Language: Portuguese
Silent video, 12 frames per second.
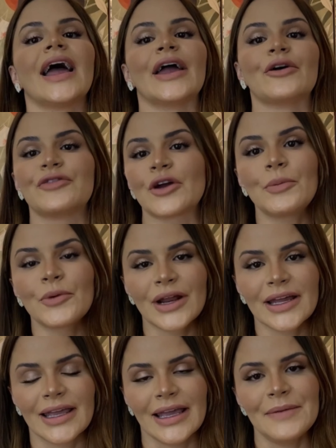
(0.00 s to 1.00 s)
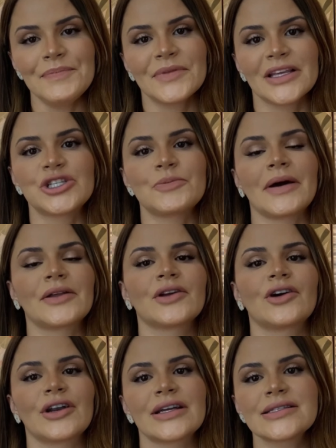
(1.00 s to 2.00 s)
Eu fico por aqui, espero
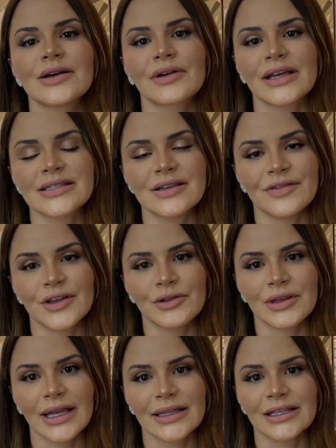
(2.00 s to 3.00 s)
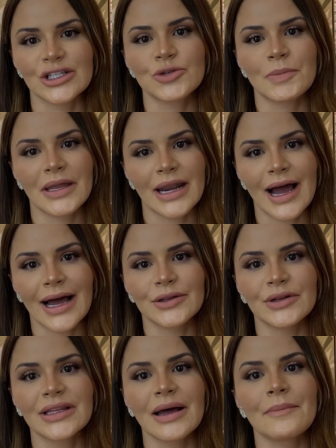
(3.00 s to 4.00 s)
de coração que esse vídeo tenha te
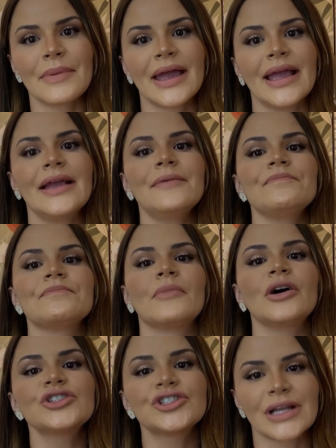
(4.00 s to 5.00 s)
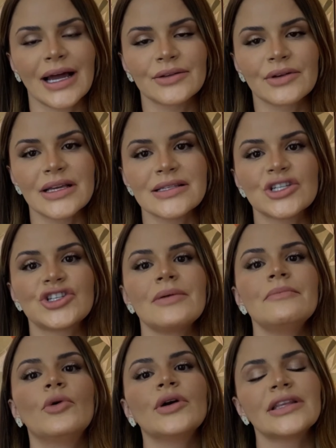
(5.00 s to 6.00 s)
inspirado e também mostrado que
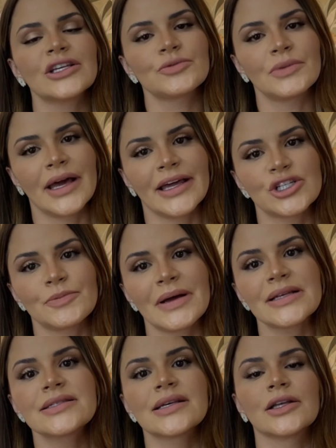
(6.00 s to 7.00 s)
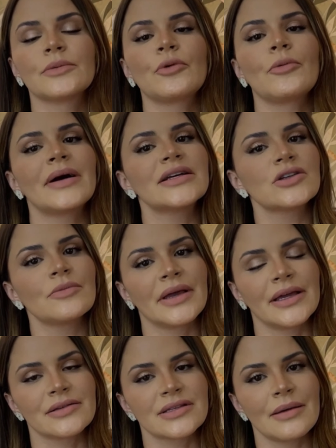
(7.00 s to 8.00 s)
existem muitas mulheres passando por mais ou
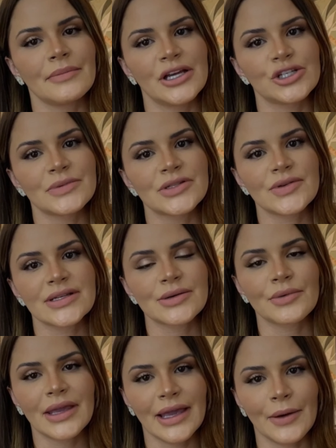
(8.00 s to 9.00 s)
menos a mesma situação que